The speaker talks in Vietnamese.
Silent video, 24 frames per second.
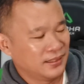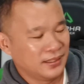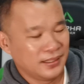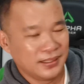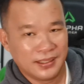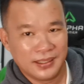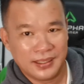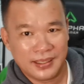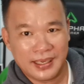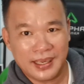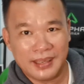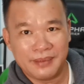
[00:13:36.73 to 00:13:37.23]

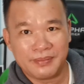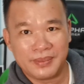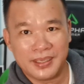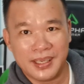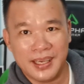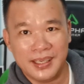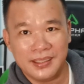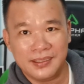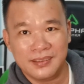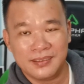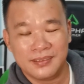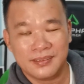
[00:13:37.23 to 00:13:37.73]
cam kết
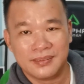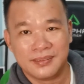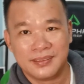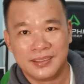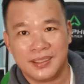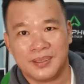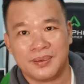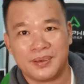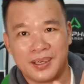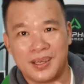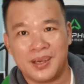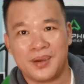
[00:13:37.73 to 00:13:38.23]
nhưng mà
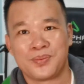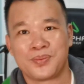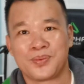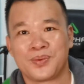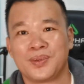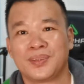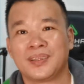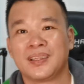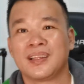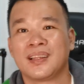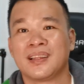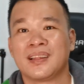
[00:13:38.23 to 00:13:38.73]
không có
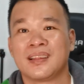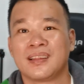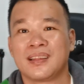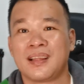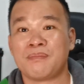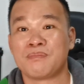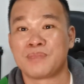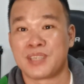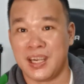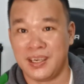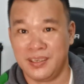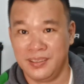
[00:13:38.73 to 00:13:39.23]
tâm
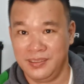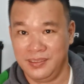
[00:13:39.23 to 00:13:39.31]
sự